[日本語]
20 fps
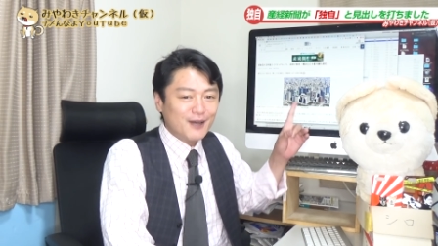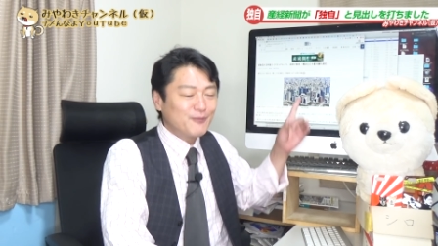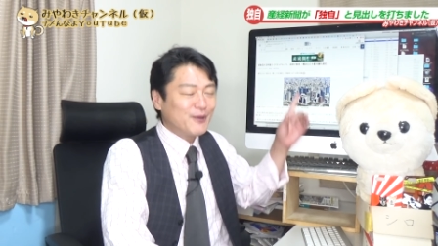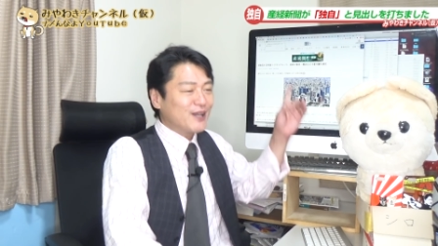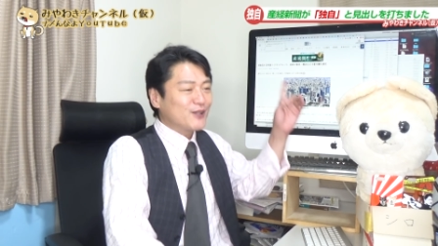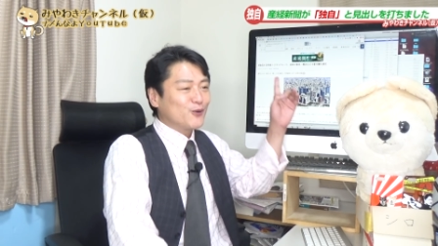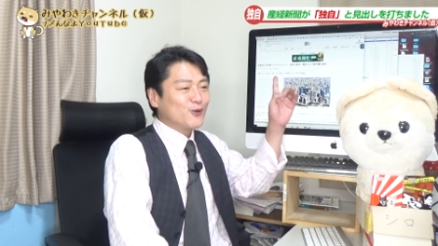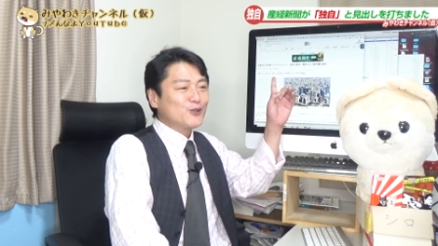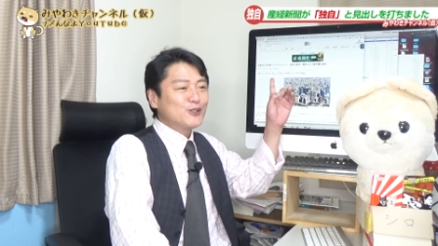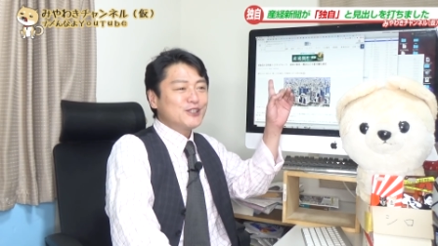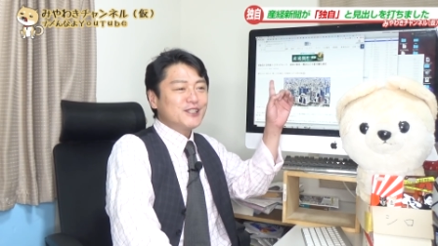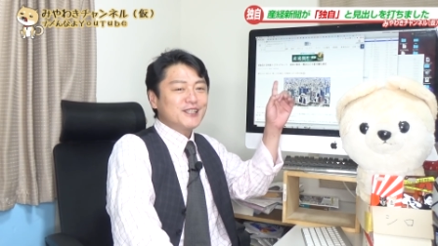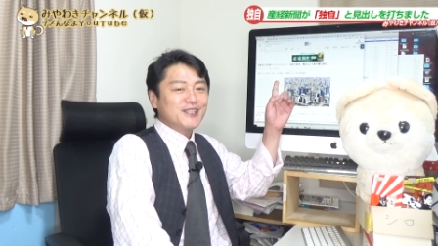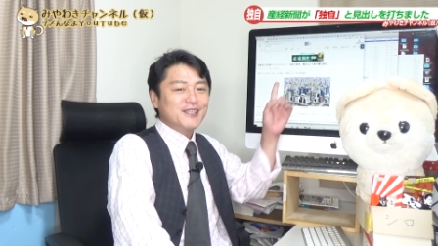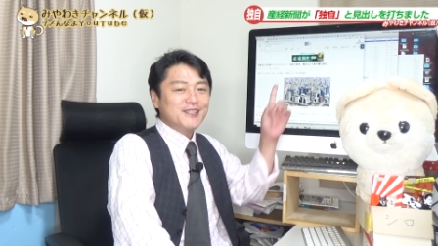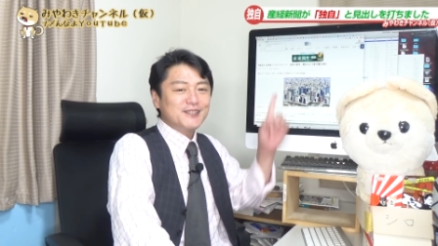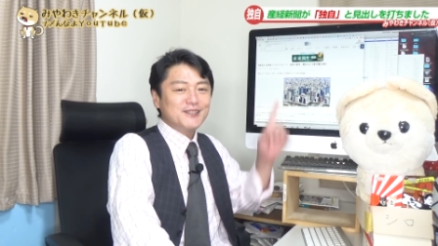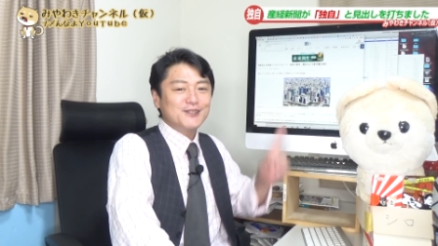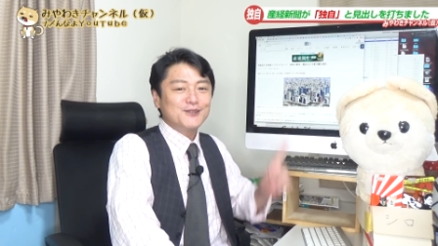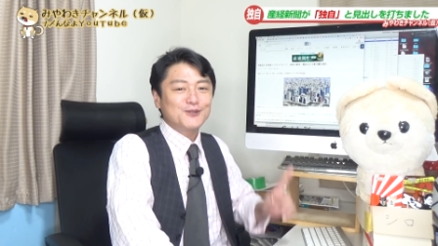まあ、独自
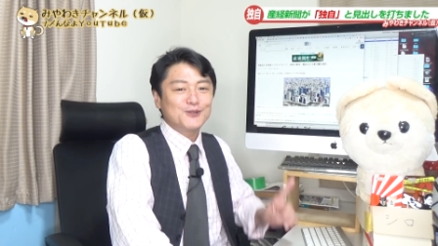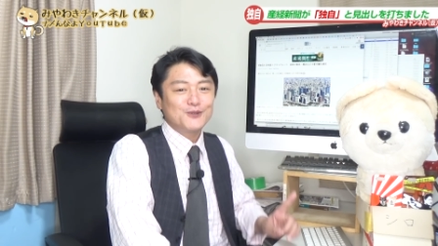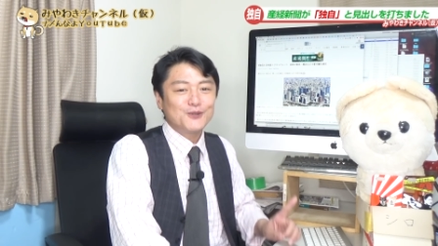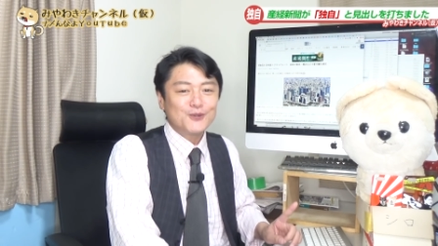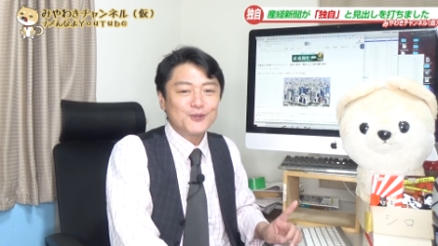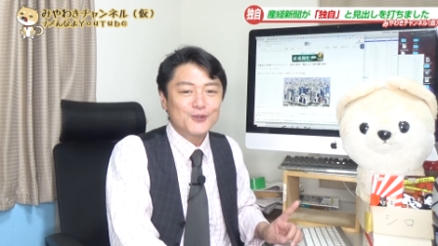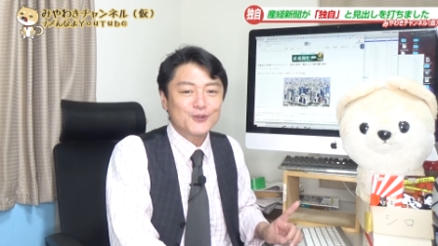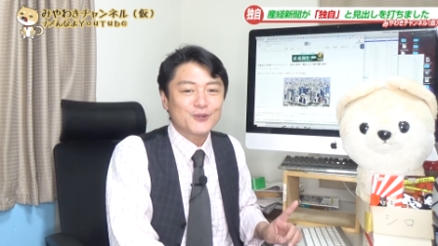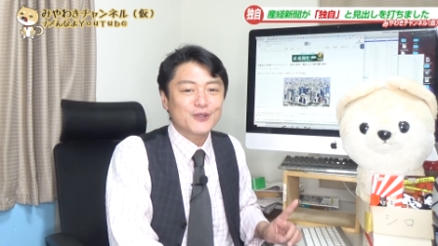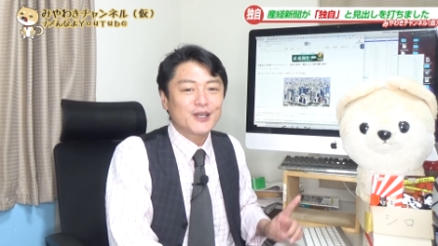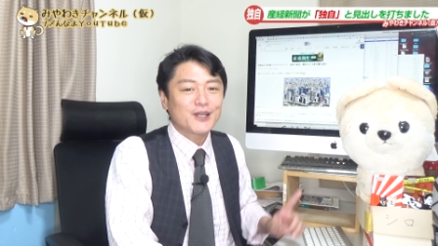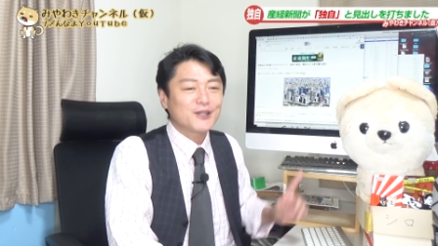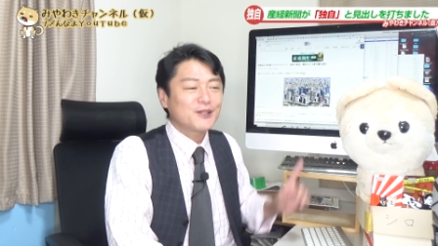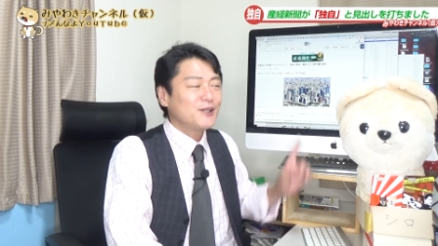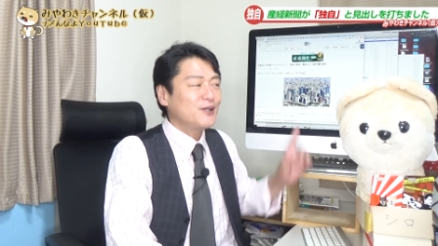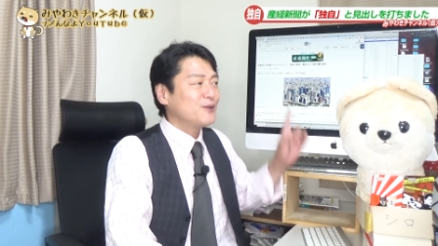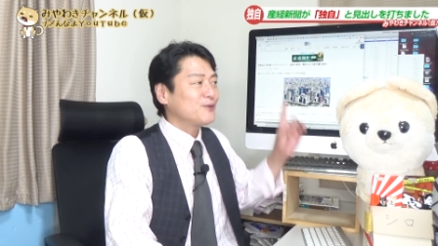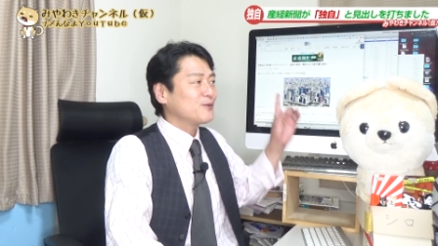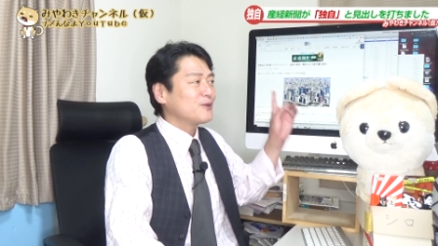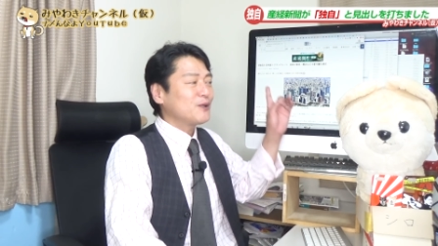生地ですよとやっ
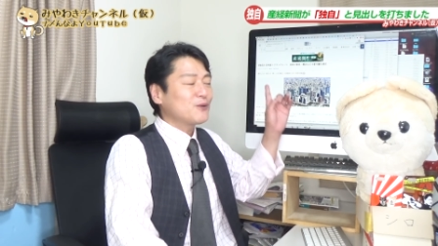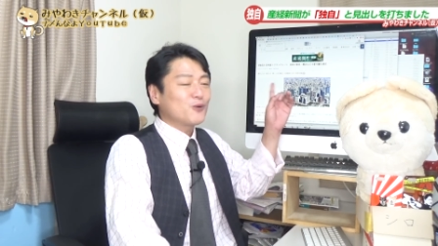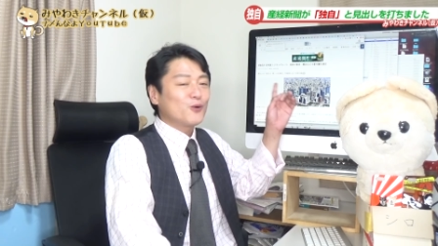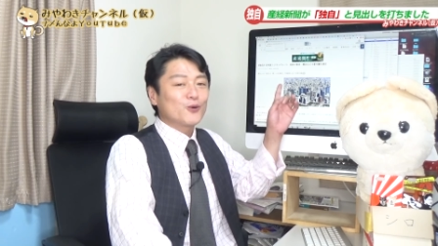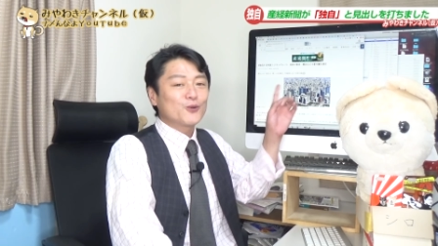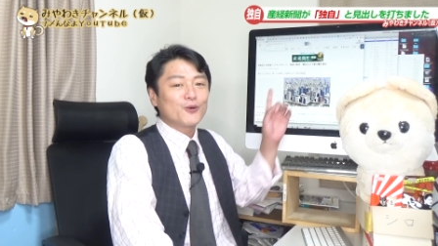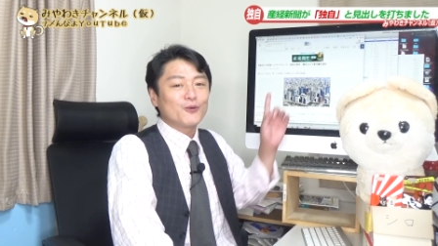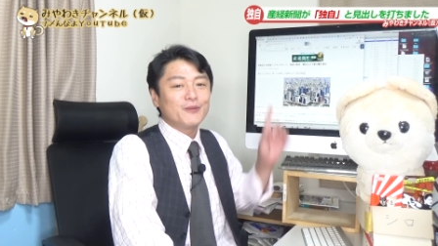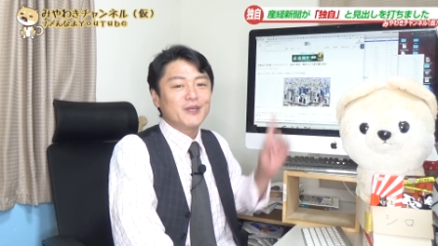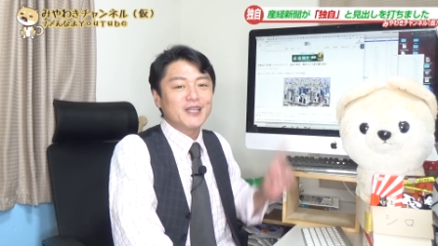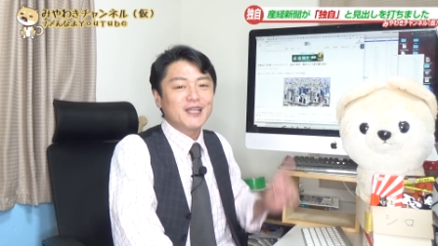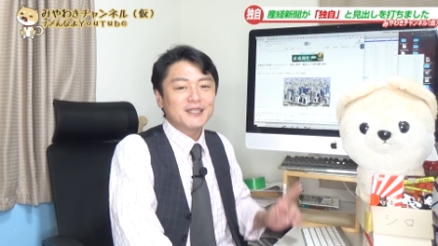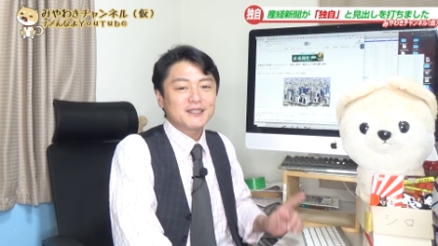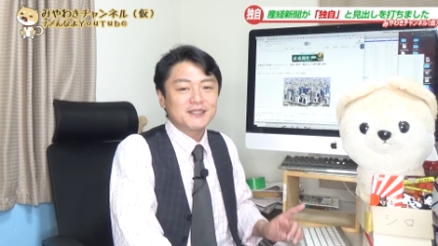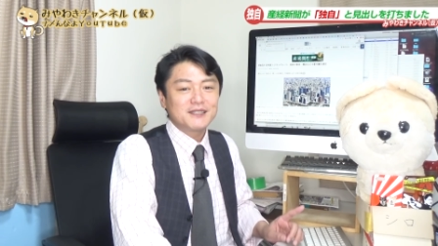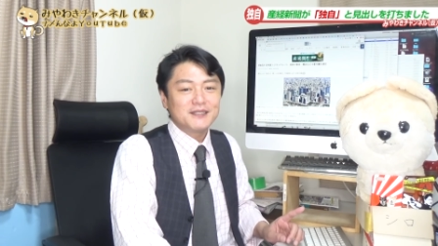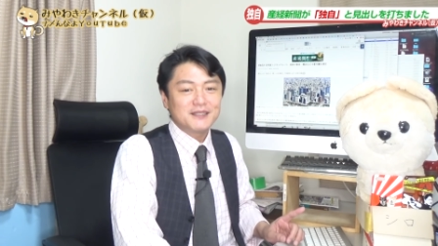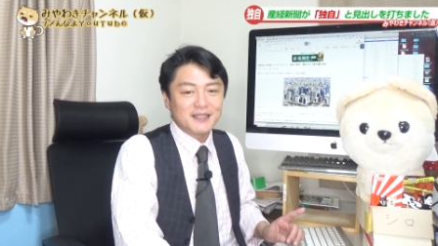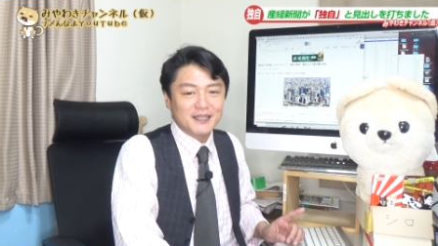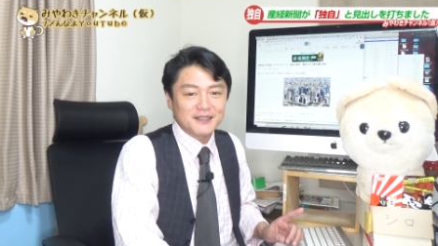ているのがこの見出
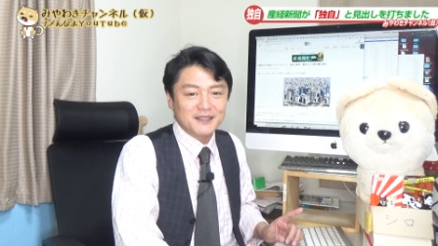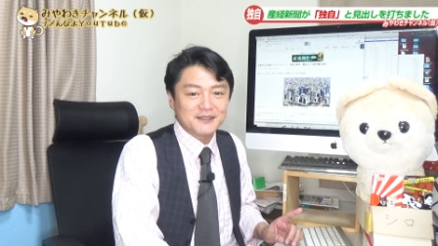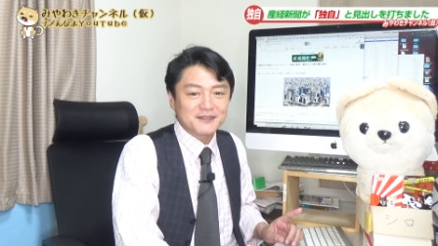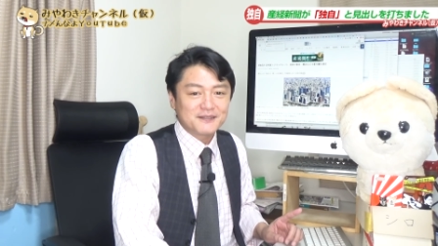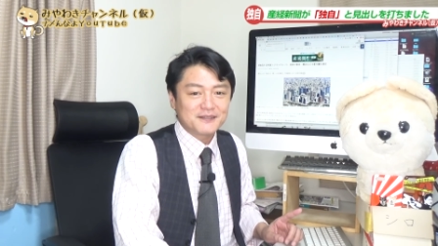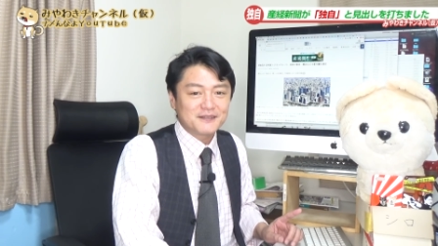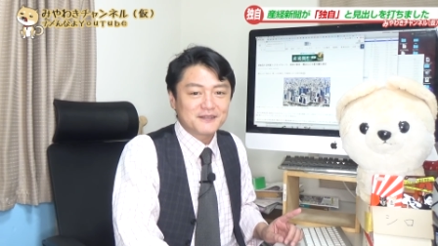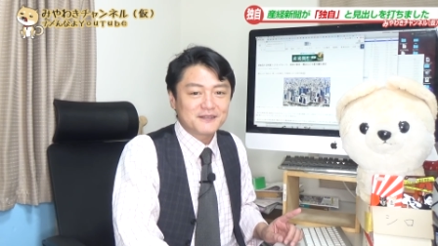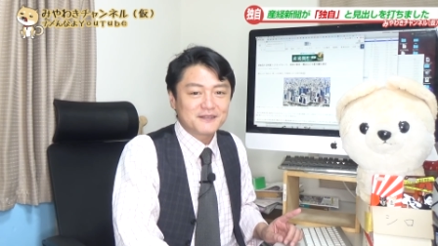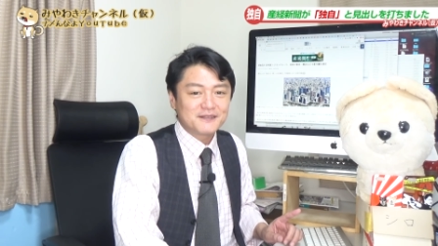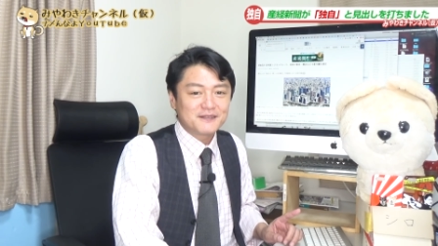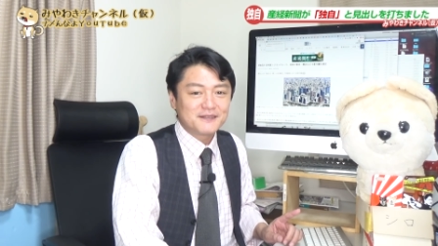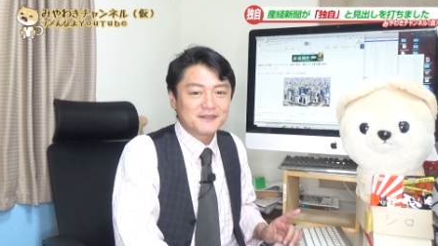しなんです。